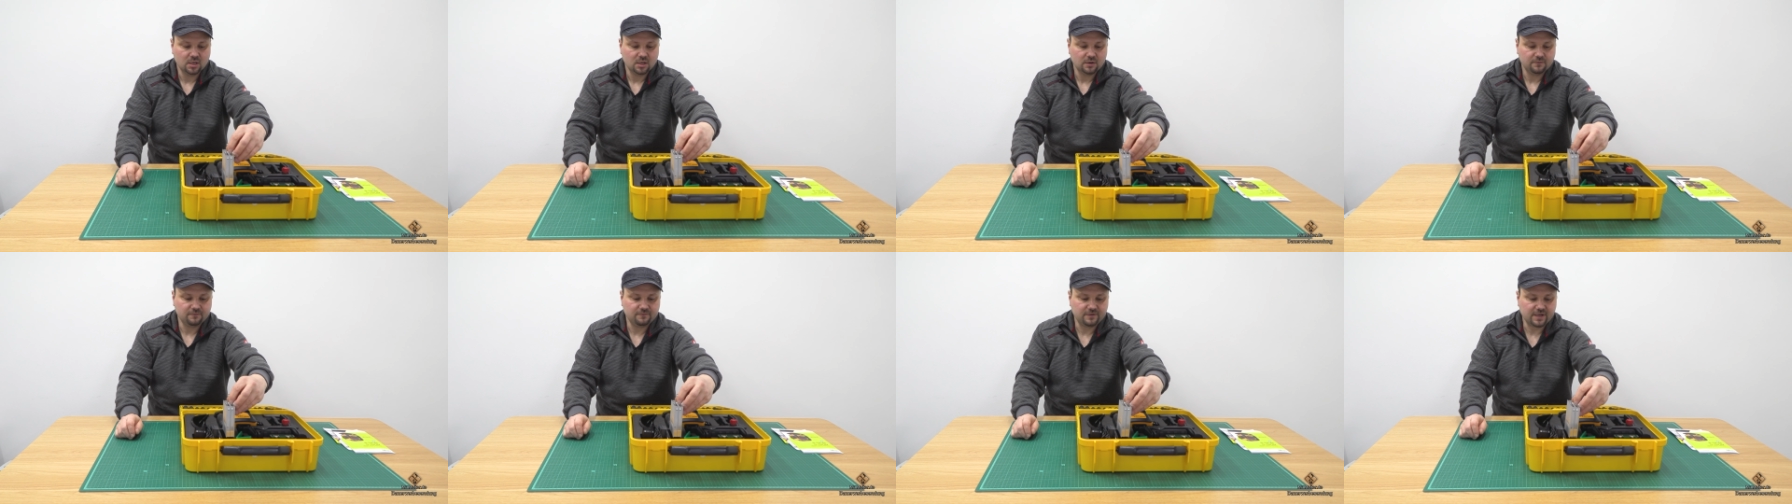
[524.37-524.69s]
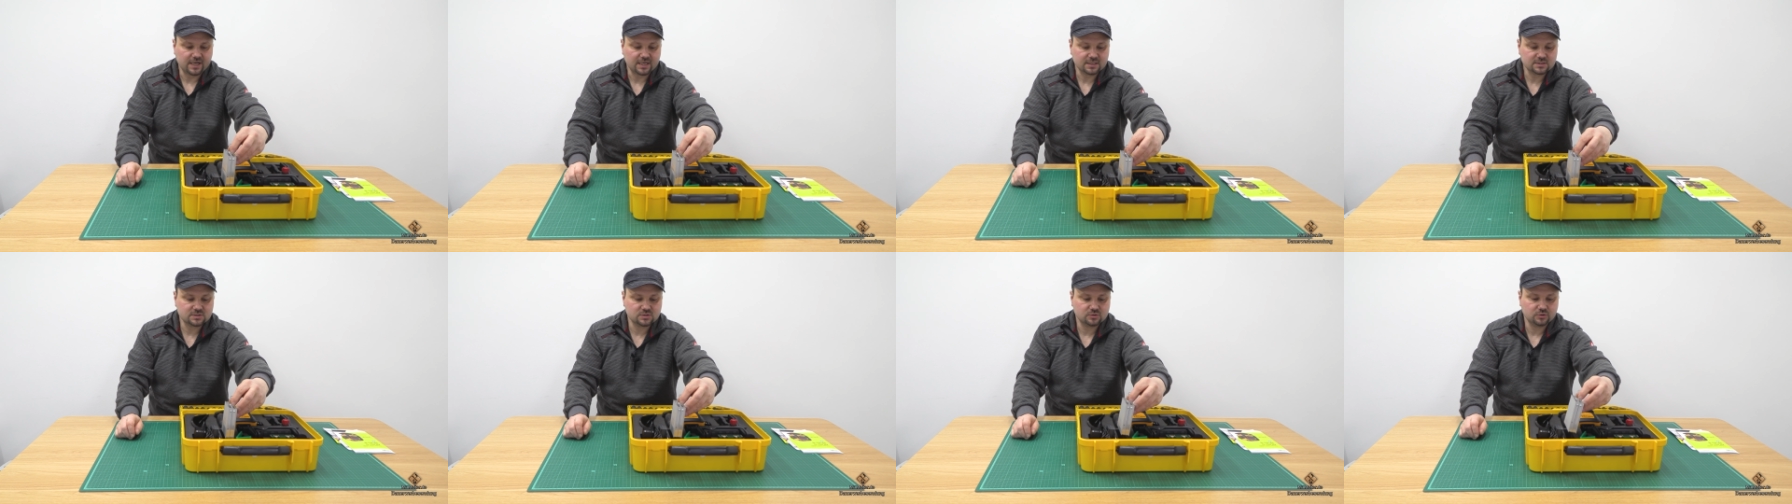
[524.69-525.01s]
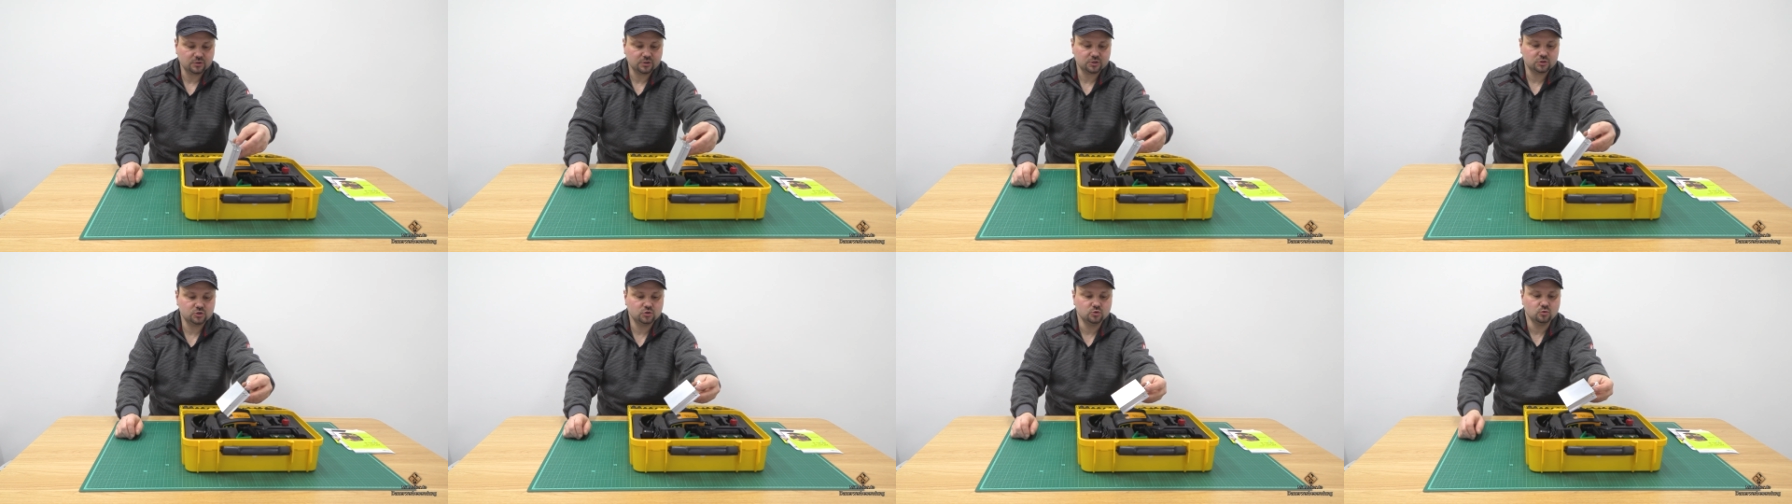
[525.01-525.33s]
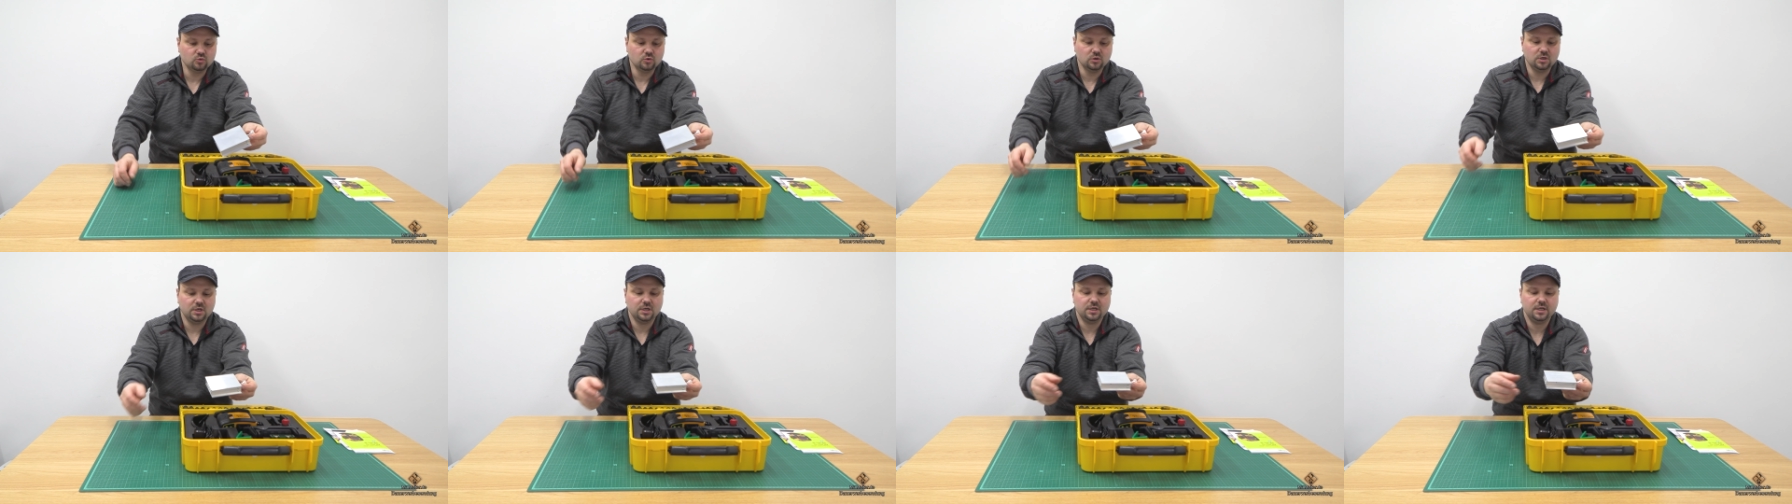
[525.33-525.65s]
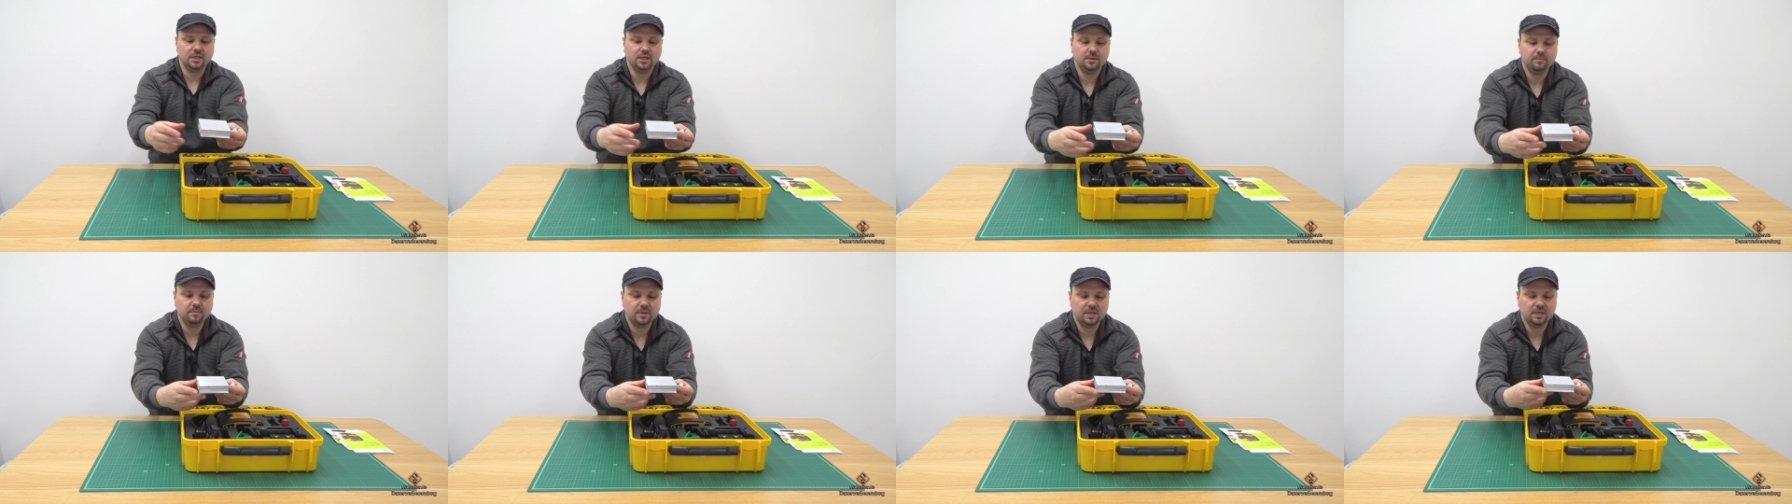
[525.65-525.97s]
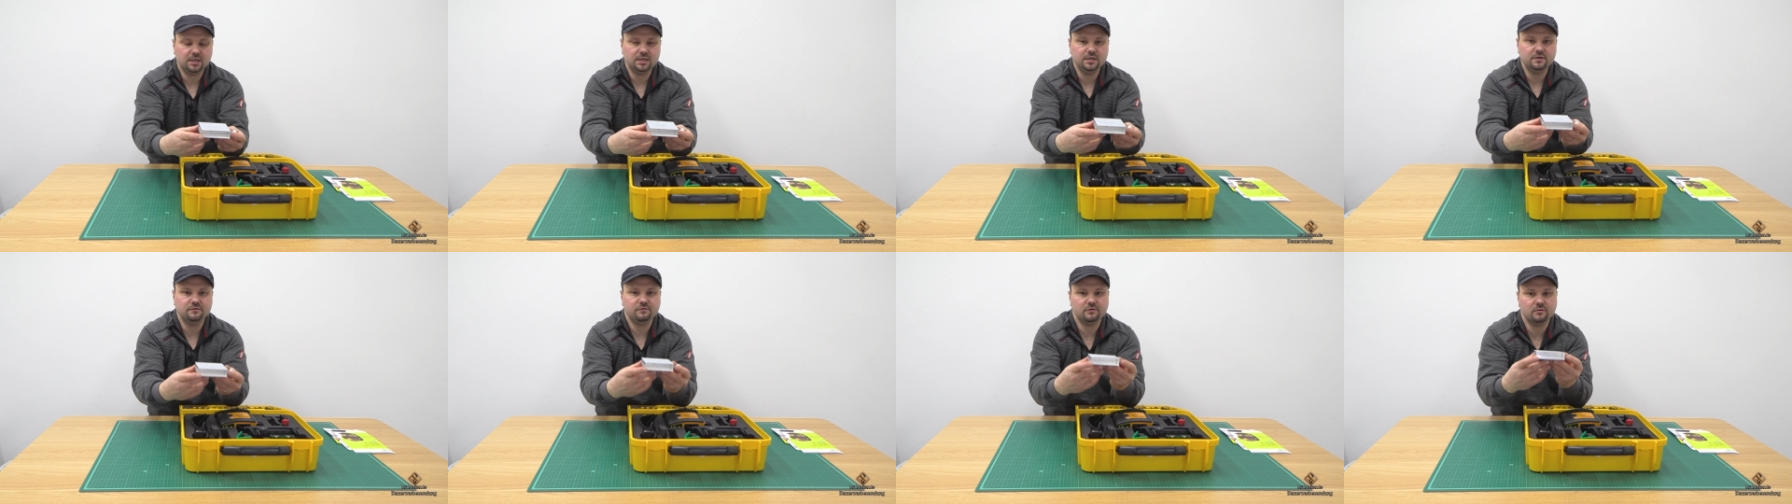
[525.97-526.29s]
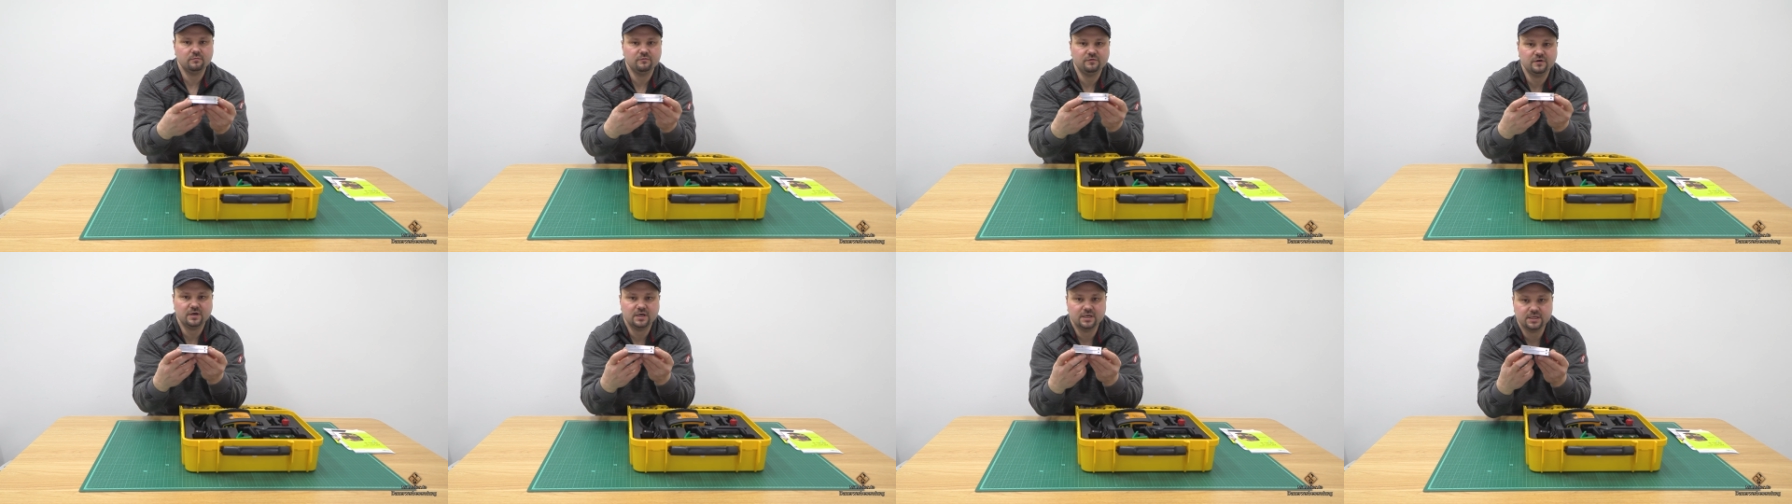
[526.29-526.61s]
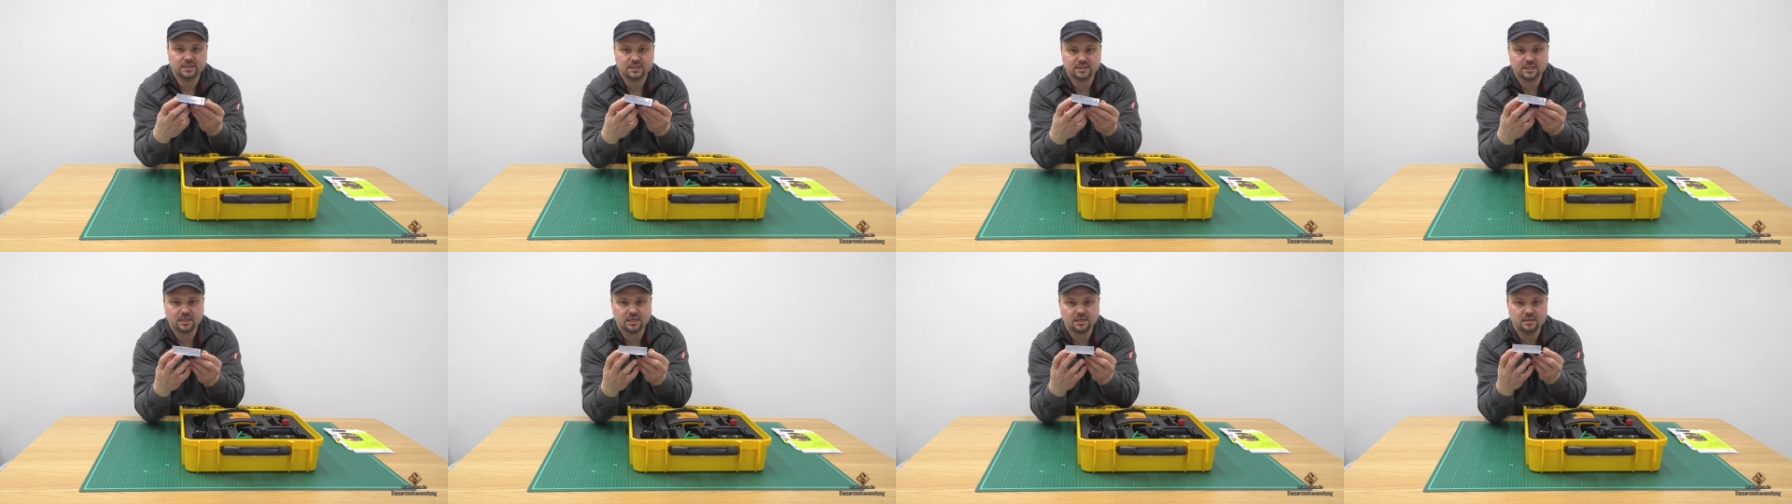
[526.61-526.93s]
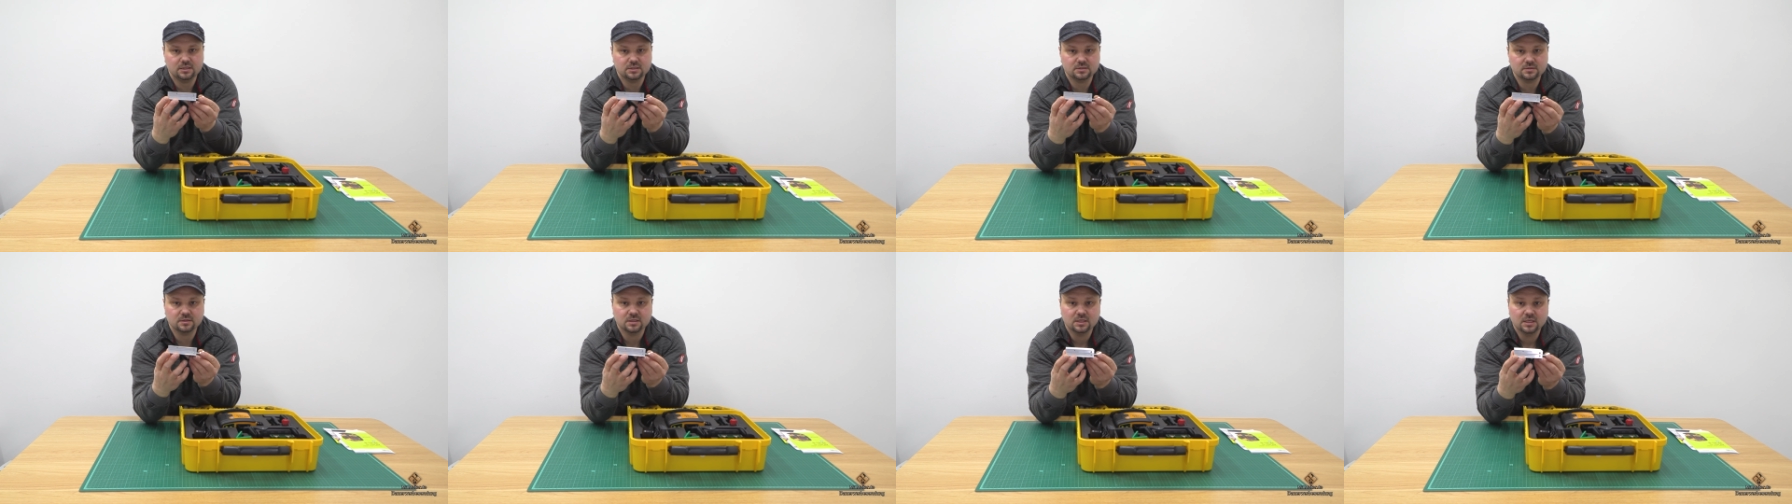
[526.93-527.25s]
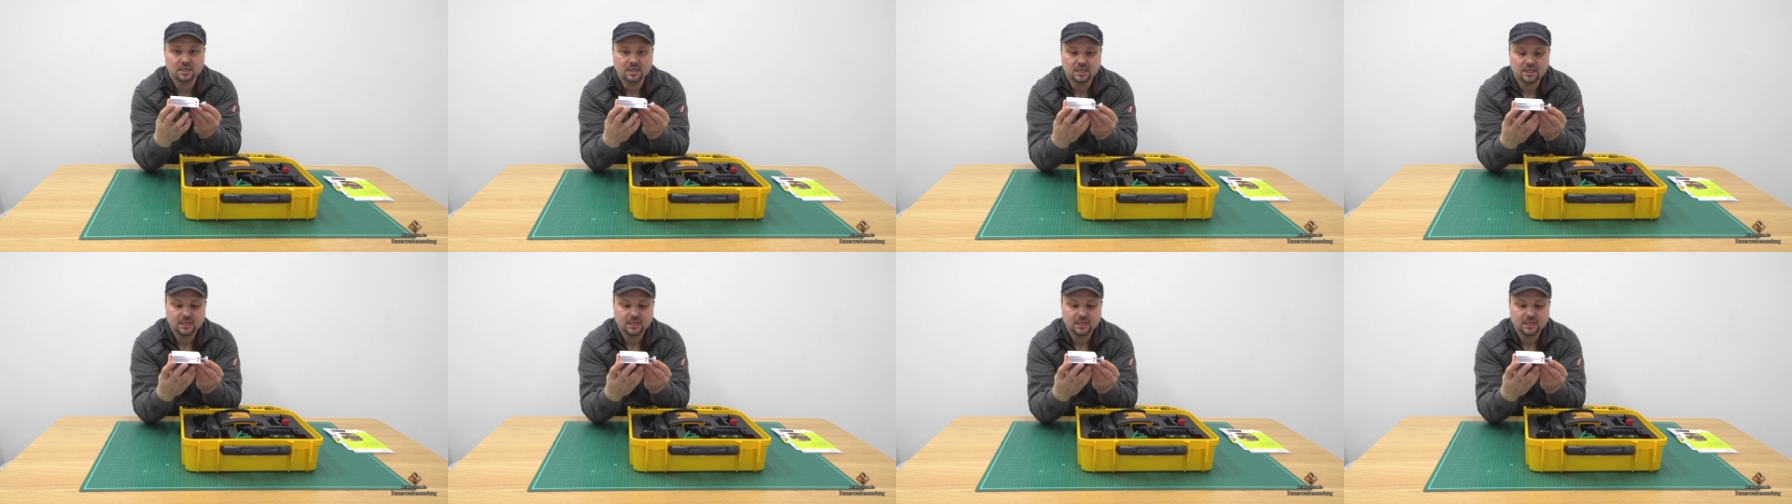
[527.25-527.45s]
Werkzeugtool im Lieferumfang enthalten.